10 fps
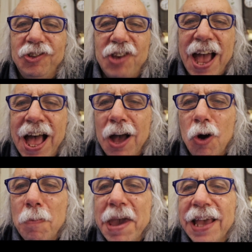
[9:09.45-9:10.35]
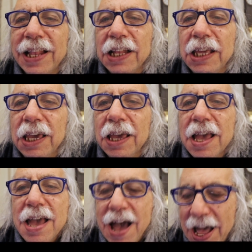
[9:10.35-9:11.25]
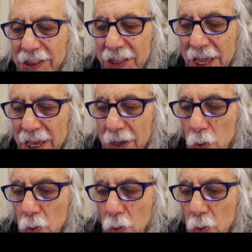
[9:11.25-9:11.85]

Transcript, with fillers: Ciao Melanie, a te